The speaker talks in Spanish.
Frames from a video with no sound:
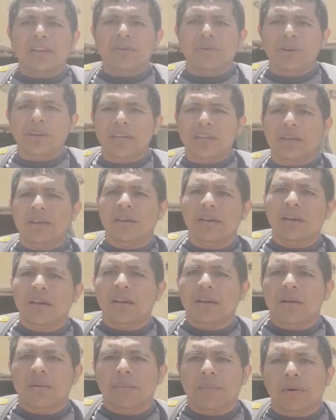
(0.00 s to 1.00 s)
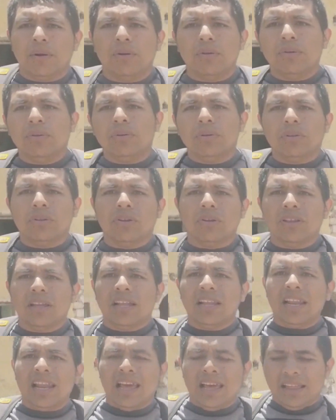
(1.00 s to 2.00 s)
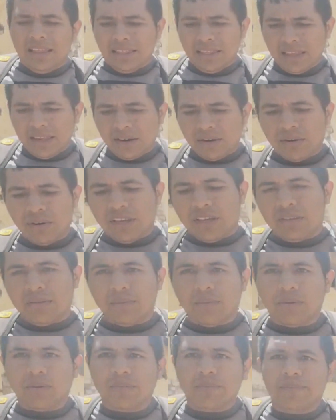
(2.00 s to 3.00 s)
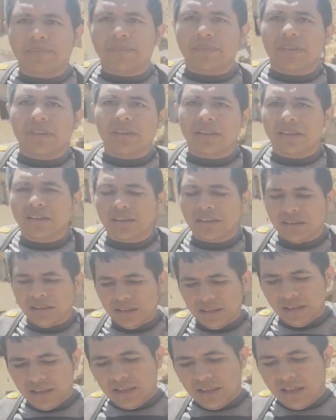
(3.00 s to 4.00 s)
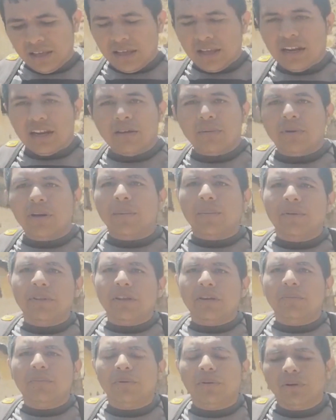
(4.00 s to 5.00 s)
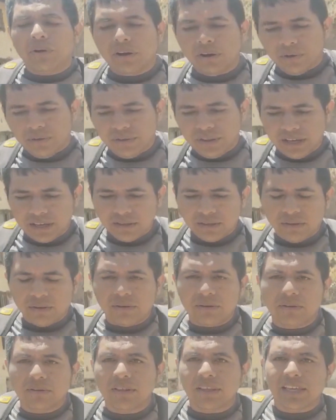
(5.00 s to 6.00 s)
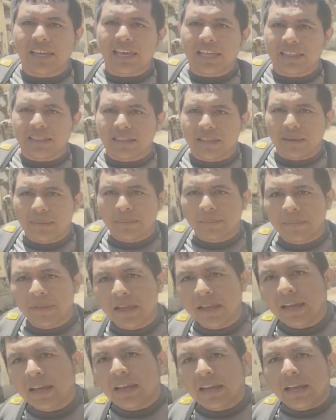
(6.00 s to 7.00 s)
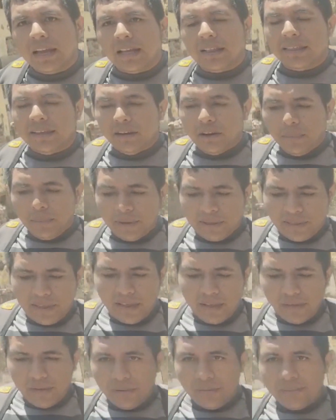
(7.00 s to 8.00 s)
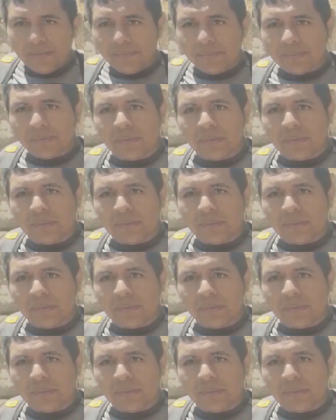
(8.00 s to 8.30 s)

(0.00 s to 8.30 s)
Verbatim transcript: que huir producto del terrorismo. Les voy a poner un poco en contexto lo siguiente. El siglo pasado